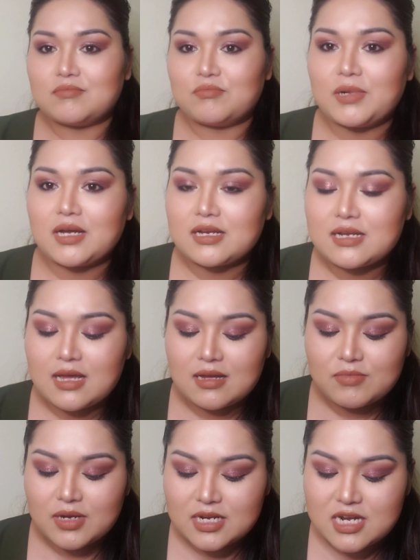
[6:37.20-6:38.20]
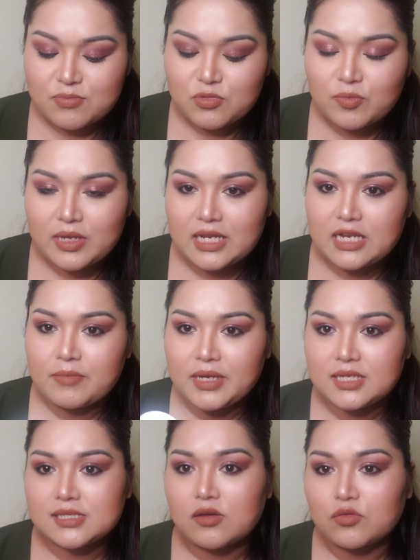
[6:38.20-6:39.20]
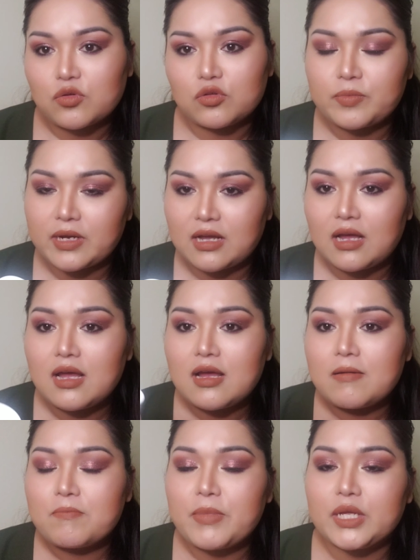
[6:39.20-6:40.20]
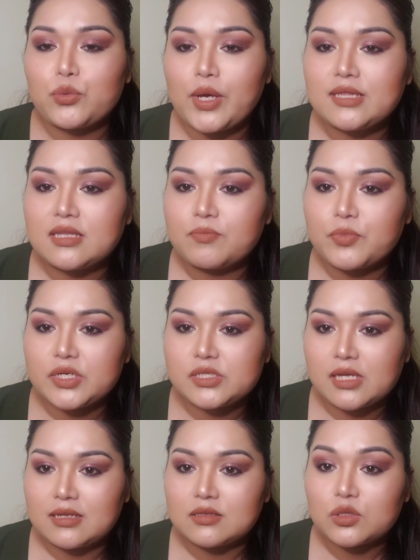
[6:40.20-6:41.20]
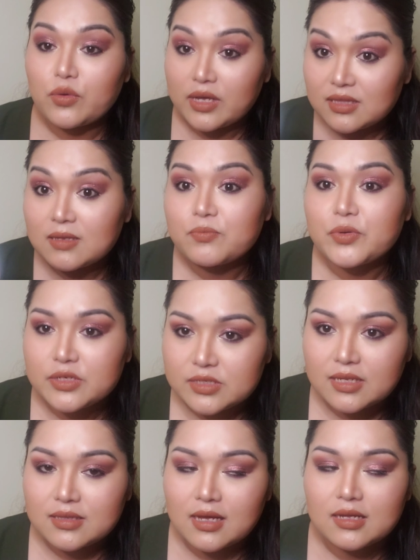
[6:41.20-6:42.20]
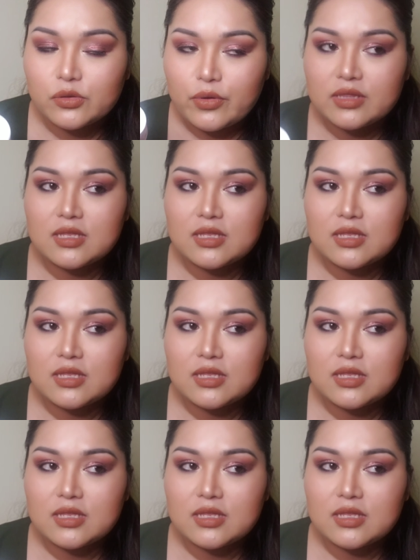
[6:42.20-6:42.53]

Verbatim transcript: maganda magandang bumili na may discount code para may 20% 20% ha 20%